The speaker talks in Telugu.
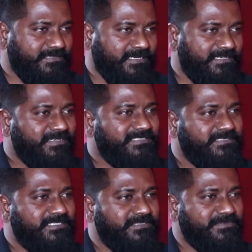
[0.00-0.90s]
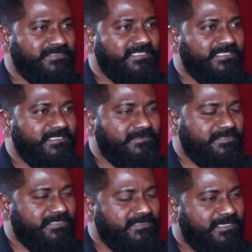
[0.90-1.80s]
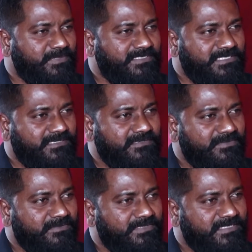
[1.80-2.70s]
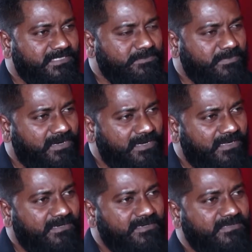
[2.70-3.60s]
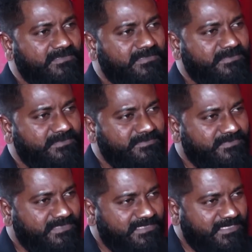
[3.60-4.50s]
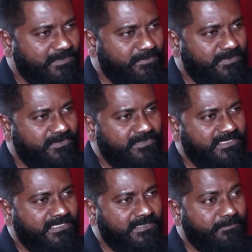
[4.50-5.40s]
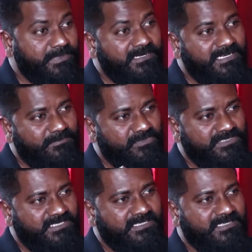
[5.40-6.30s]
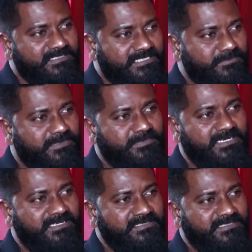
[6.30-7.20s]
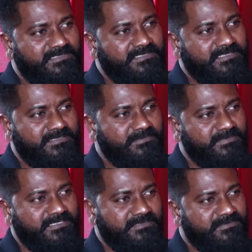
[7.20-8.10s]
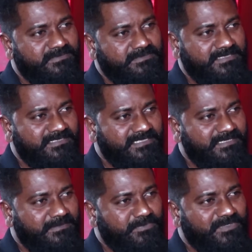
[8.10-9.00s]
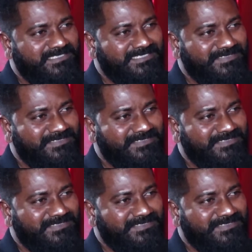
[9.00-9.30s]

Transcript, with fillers: అడ్వైజ్ ఇచ్చారు ఓకే చిన్న బడ్జెట్లో వెరీ స్మాల్ సెటప్లో బిగ్ ఎమోషన్ ఏదైనా చెప్పే ప్రయత్నం చేస్తే నీకు ఈజీగా ప్రొడ్యూసర్స్